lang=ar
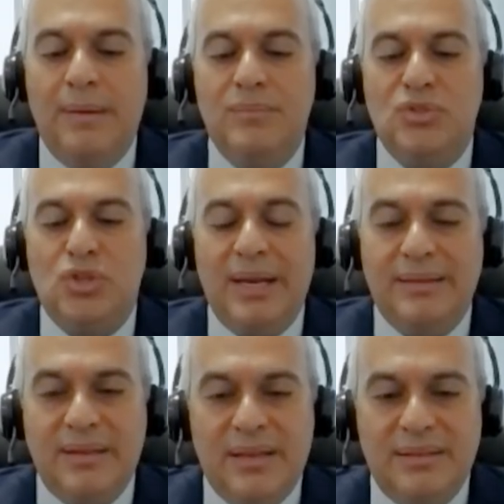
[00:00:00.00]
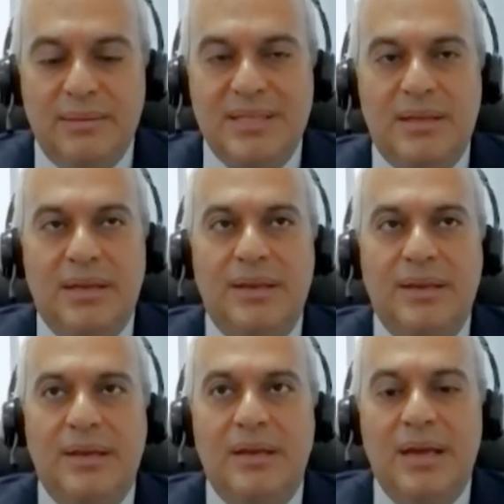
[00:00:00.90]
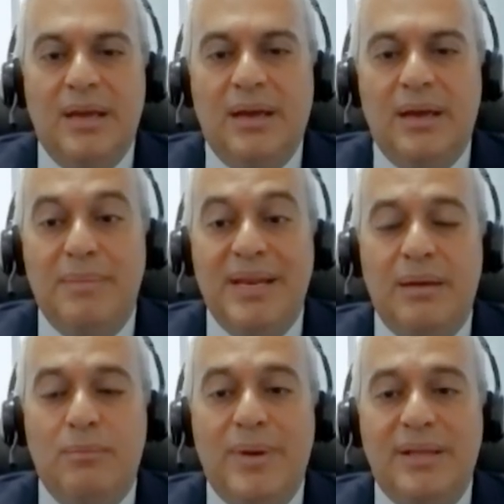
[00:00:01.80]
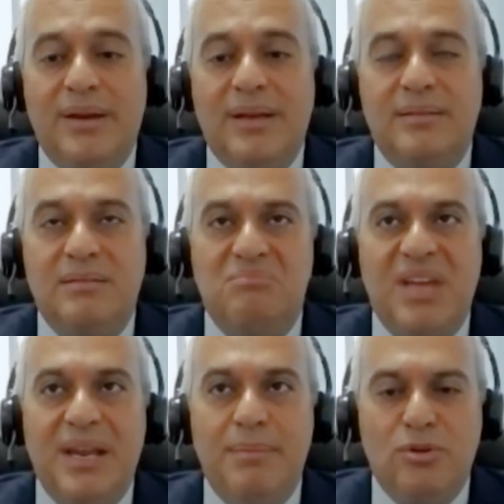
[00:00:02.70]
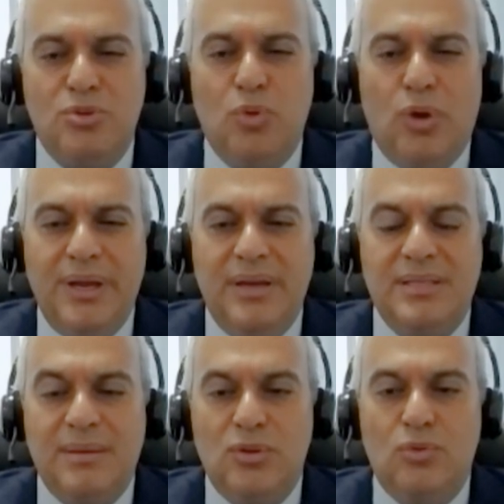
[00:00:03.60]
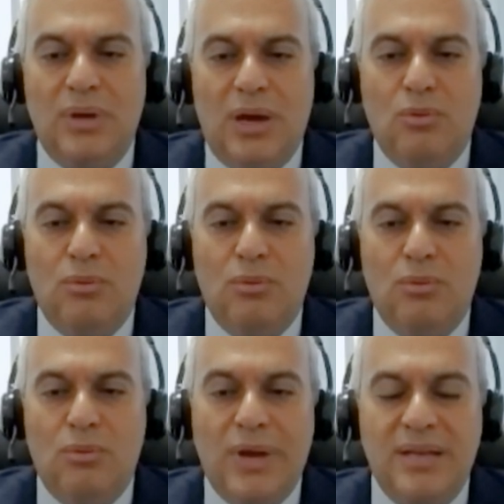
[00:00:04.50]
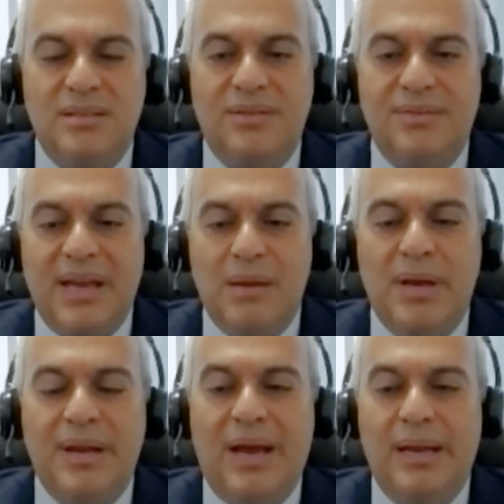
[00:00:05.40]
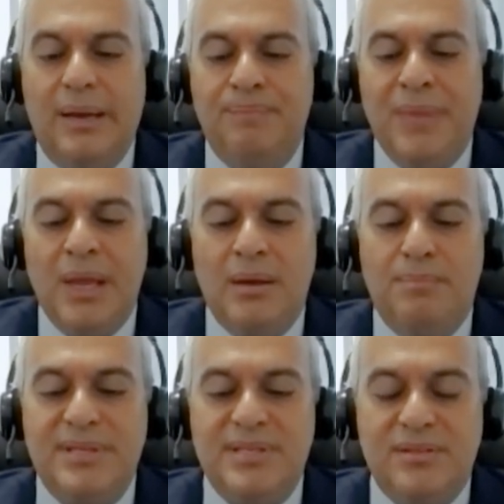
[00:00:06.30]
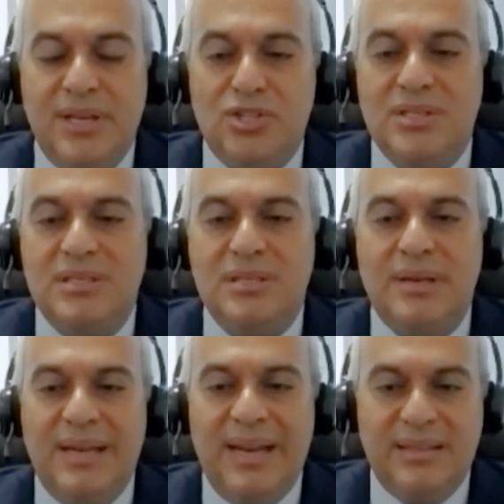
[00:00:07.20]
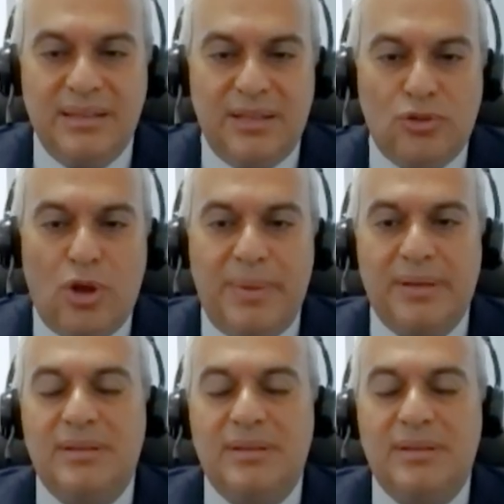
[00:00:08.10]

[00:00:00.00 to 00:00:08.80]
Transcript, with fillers: الشغله الثالثه مثلا آه، عملنا مبادرات تقريبا اسبوعيه اذا بدي اقول او مكثفه كمان على برزنتيشنز ريليتد للتوبيك